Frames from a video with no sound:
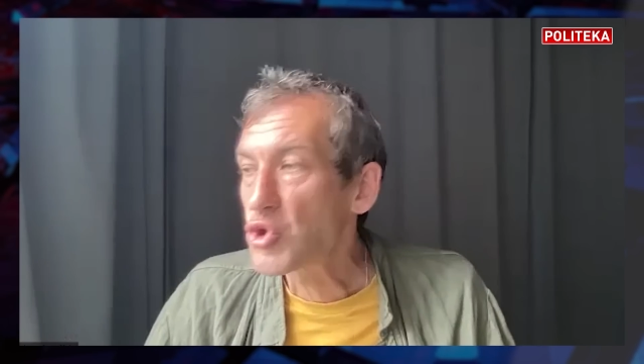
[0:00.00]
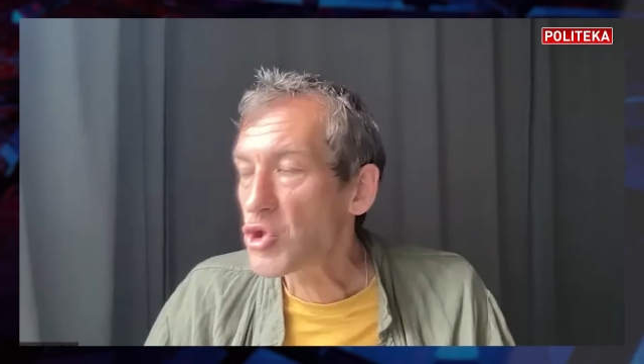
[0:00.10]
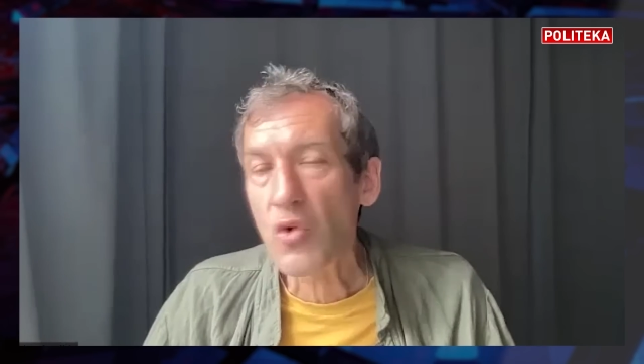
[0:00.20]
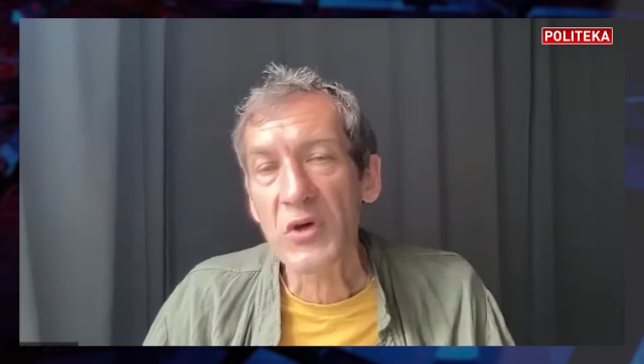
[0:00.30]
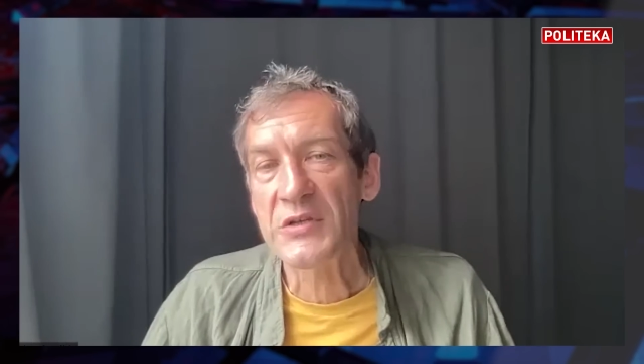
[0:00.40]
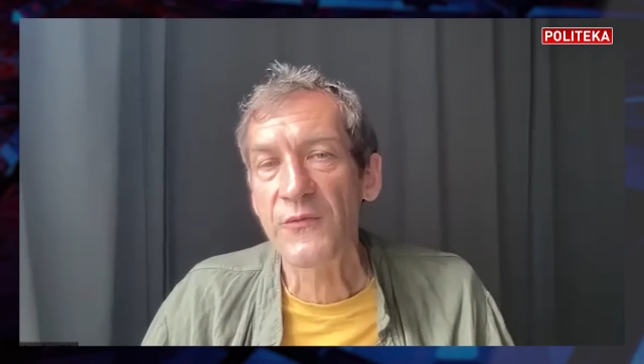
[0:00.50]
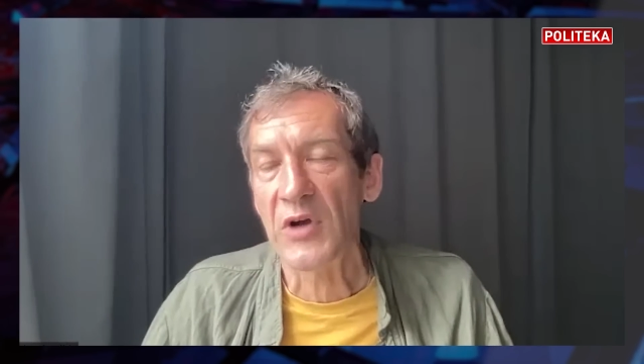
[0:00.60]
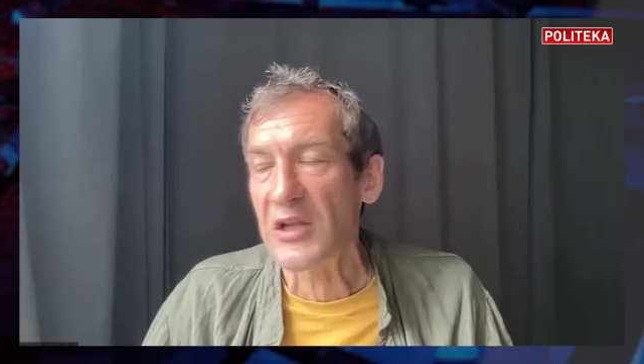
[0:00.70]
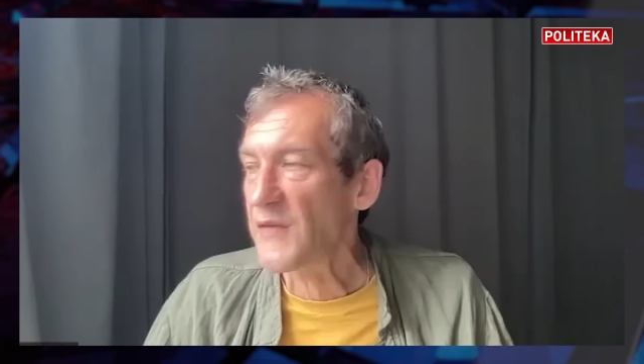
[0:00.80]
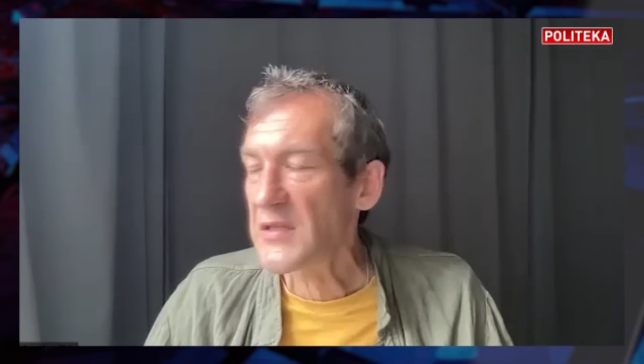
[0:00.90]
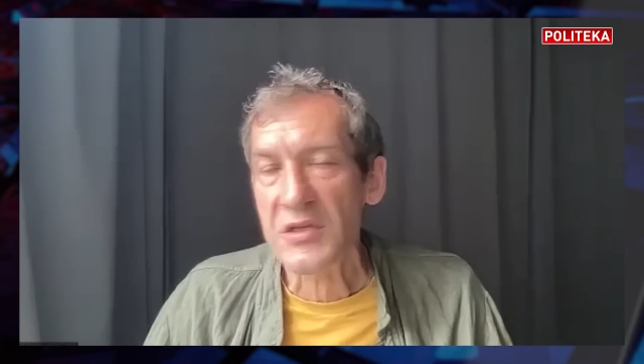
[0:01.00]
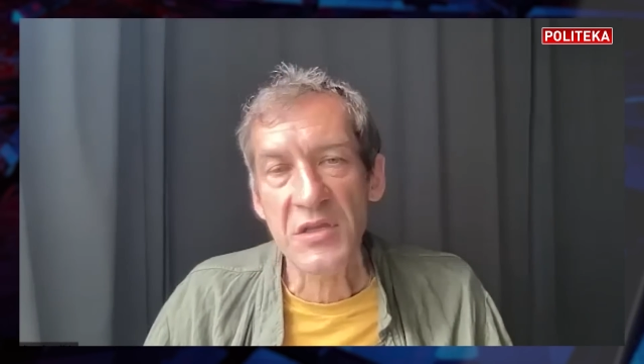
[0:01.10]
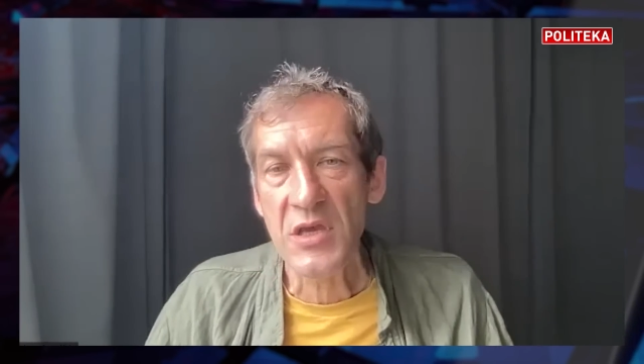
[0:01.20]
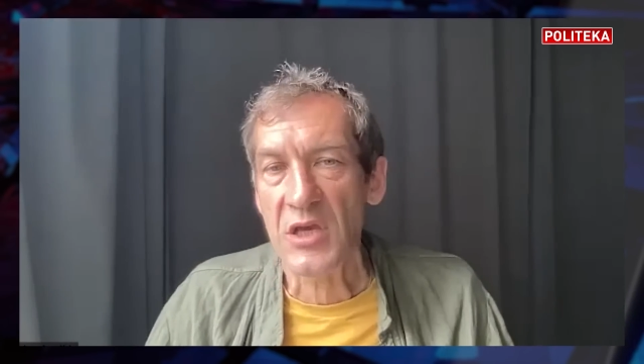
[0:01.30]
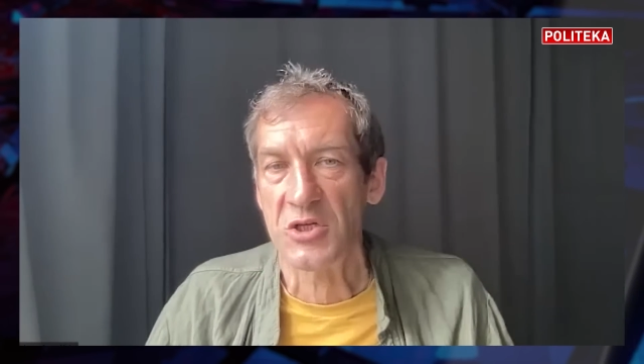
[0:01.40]
Пустой звук.
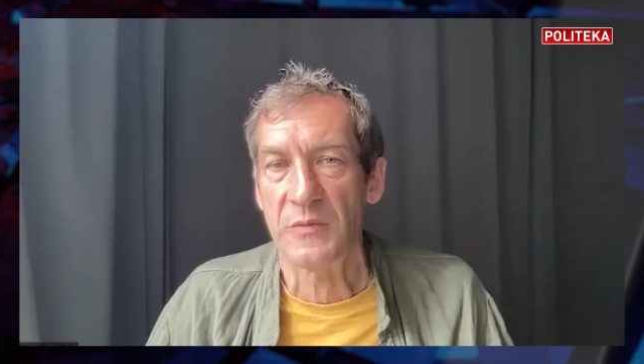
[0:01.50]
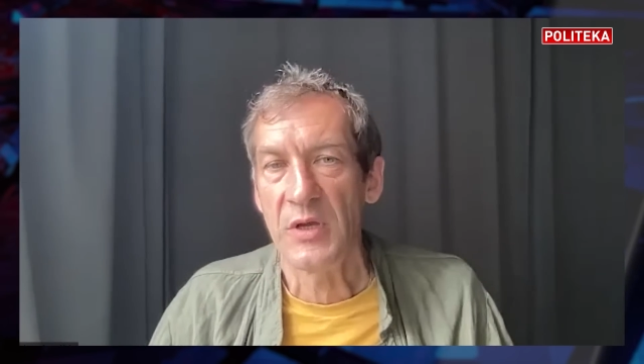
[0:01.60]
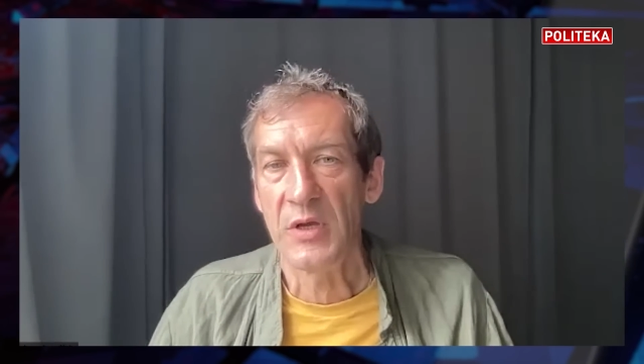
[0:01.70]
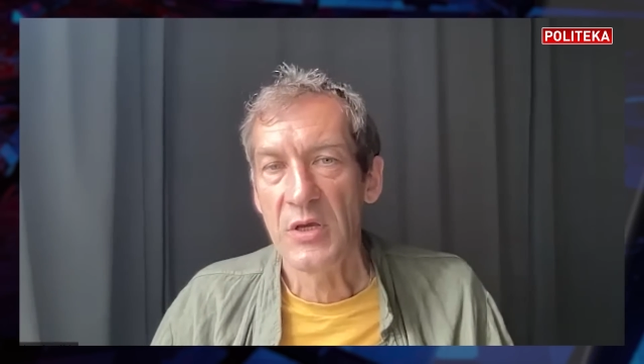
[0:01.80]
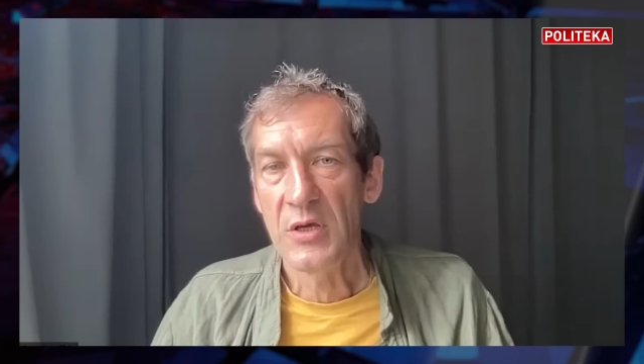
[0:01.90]
Ответить нечем.